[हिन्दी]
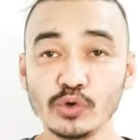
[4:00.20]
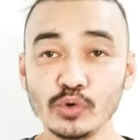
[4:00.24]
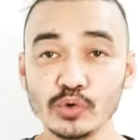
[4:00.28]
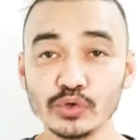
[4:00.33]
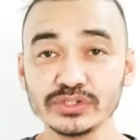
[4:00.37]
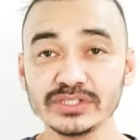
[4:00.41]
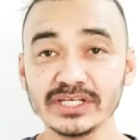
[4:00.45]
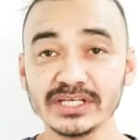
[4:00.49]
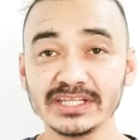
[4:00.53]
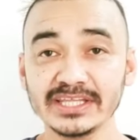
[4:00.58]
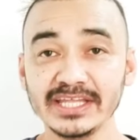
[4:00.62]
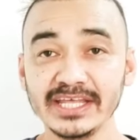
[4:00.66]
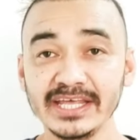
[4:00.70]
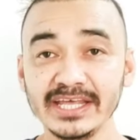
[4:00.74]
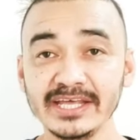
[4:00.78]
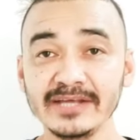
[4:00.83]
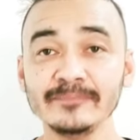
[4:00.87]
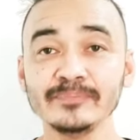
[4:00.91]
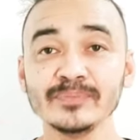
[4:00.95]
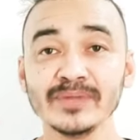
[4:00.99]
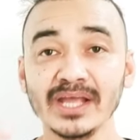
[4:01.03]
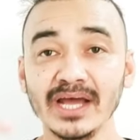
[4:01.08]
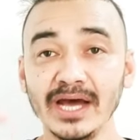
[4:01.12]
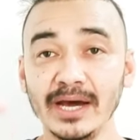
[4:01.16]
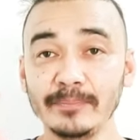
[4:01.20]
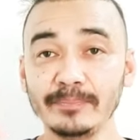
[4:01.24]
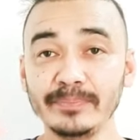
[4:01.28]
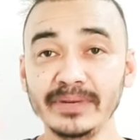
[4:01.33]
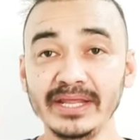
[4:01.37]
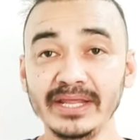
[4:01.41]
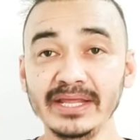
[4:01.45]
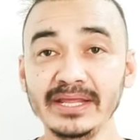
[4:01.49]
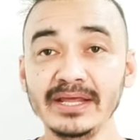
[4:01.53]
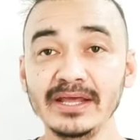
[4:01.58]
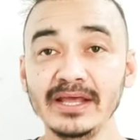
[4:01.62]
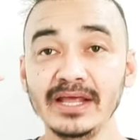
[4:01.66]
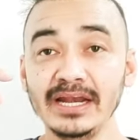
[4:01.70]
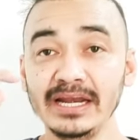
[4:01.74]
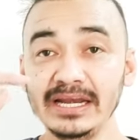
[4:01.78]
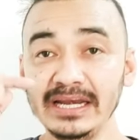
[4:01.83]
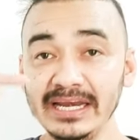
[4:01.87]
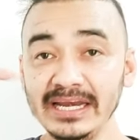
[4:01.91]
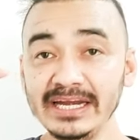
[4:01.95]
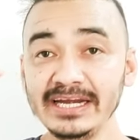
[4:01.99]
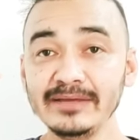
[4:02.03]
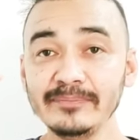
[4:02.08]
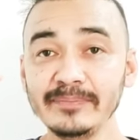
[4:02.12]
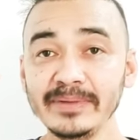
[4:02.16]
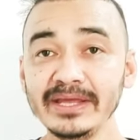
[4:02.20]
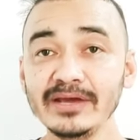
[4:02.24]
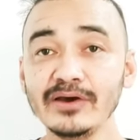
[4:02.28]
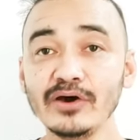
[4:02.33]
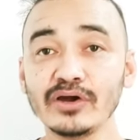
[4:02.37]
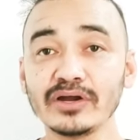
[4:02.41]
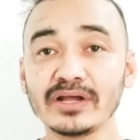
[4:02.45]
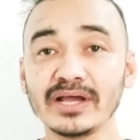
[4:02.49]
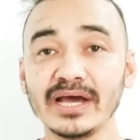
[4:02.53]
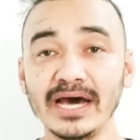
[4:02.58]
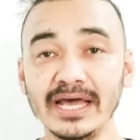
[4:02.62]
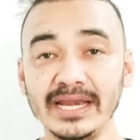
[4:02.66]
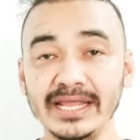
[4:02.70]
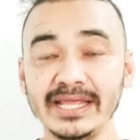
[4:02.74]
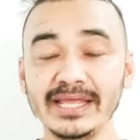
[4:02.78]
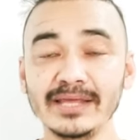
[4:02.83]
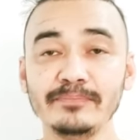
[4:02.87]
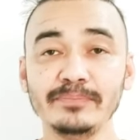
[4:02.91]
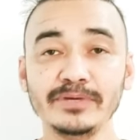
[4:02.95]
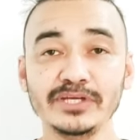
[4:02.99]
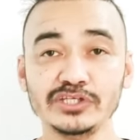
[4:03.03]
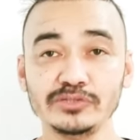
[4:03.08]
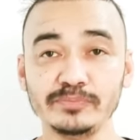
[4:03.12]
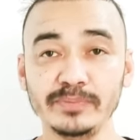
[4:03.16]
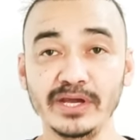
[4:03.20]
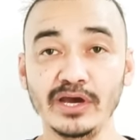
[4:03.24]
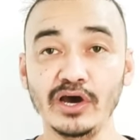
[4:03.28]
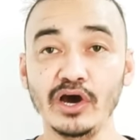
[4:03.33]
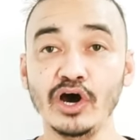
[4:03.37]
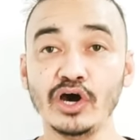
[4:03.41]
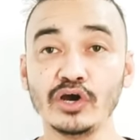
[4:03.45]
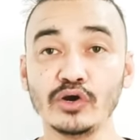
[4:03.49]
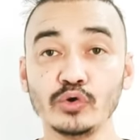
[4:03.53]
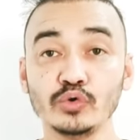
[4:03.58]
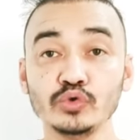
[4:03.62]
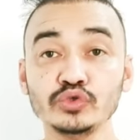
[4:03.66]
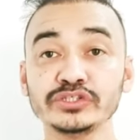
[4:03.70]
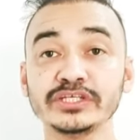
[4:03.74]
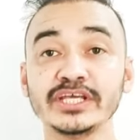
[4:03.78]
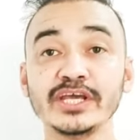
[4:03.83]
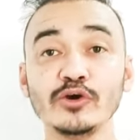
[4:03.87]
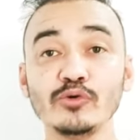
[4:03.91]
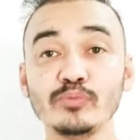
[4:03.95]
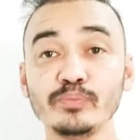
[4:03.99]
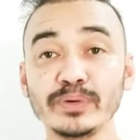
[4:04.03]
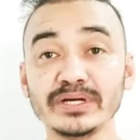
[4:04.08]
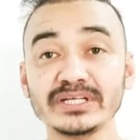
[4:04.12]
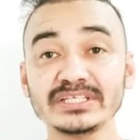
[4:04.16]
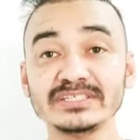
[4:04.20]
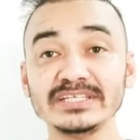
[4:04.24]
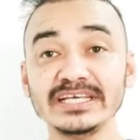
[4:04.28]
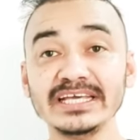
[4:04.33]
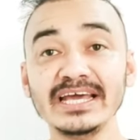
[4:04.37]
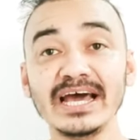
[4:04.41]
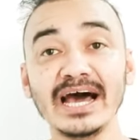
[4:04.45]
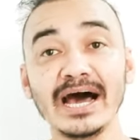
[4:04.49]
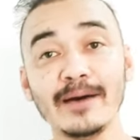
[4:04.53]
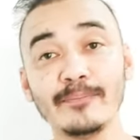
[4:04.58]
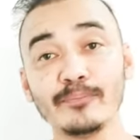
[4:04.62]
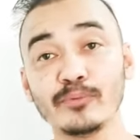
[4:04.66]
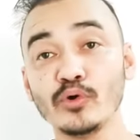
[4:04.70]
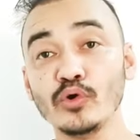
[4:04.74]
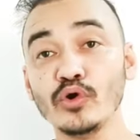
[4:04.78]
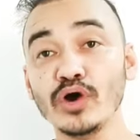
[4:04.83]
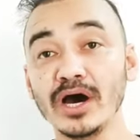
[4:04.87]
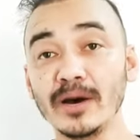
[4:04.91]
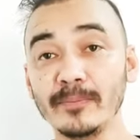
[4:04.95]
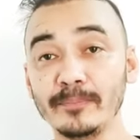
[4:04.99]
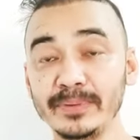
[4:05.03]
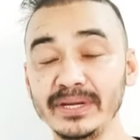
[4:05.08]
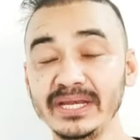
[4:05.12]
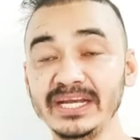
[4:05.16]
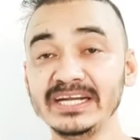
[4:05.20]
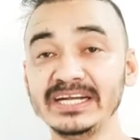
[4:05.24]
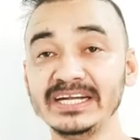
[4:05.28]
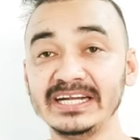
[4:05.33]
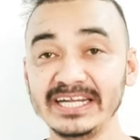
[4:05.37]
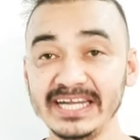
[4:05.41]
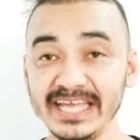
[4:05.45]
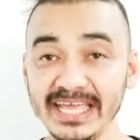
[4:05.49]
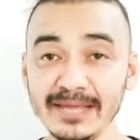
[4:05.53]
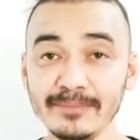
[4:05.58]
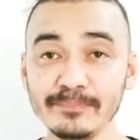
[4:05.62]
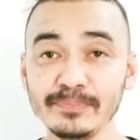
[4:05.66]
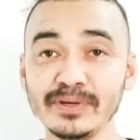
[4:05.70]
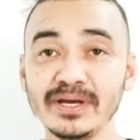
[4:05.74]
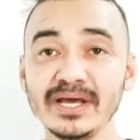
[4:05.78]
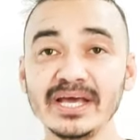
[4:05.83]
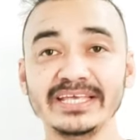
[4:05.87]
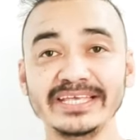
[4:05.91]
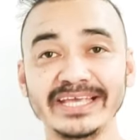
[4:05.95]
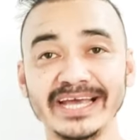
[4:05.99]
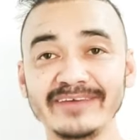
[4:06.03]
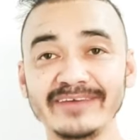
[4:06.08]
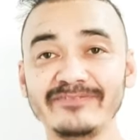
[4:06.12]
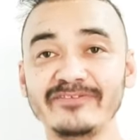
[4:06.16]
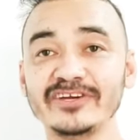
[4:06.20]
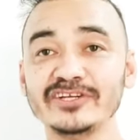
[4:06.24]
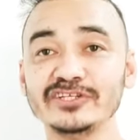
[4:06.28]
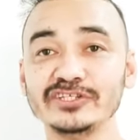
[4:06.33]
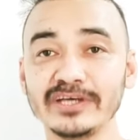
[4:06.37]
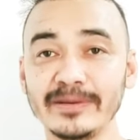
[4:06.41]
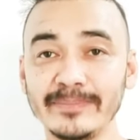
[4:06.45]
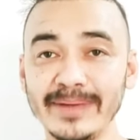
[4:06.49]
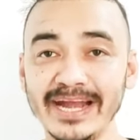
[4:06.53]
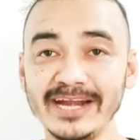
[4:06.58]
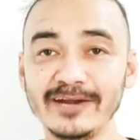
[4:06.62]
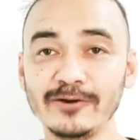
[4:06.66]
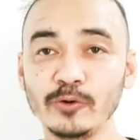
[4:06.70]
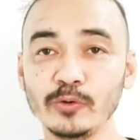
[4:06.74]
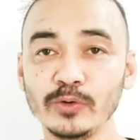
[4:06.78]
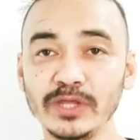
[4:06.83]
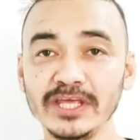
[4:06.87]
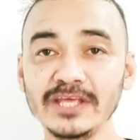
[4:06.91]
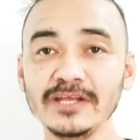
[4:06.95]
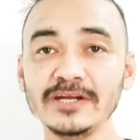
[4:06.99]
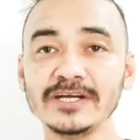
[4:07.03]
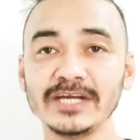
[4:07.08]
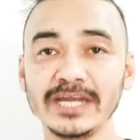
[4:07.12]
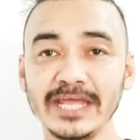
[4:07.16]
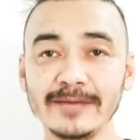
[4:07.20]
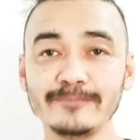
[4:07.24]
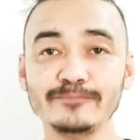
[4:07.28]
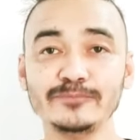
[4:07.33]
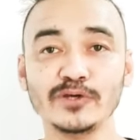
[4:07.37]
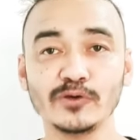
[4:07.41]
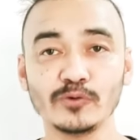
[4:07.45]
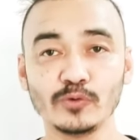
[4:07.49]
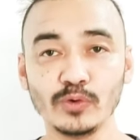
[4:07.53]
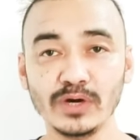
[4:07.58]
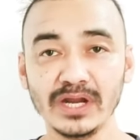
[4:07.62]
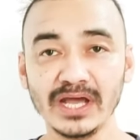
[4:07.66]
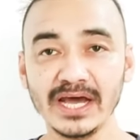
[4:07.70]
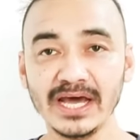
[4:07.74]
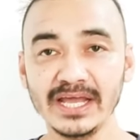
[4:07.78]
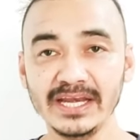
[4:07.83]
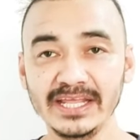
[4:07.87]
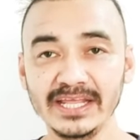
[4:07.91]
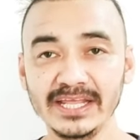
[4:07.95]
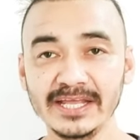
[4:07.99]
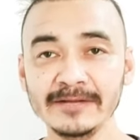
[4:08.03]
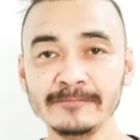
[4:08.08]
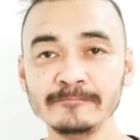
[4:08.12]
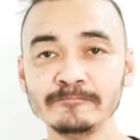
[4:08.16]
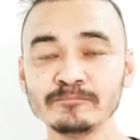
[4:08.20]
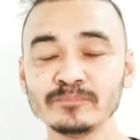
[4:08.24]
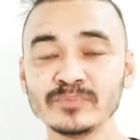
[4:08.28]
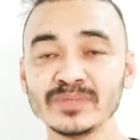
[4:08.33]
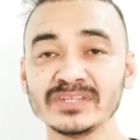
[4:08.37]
छोड़ सकते हैं अपने लिड में और खाने के बीच में और उसके ऊपर से आपको अपनी टेप या फिर जोमेटो की टेप ज़रूर लगानी है